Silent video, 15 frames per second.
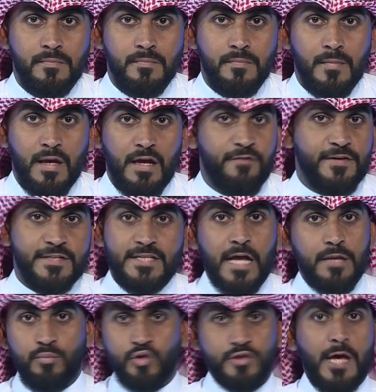
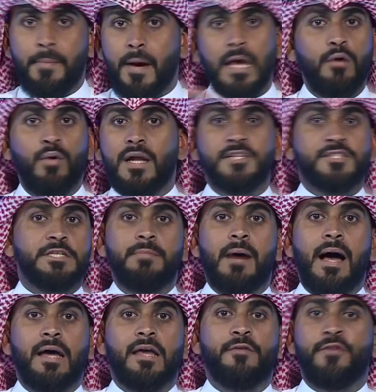الفساد مو طبقي ولا
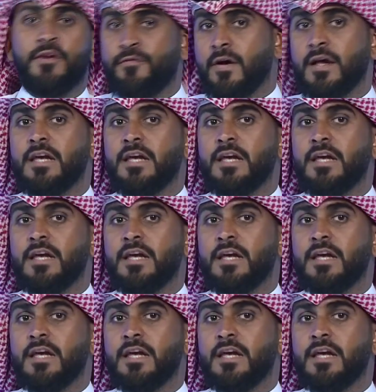اجتماعي في فقير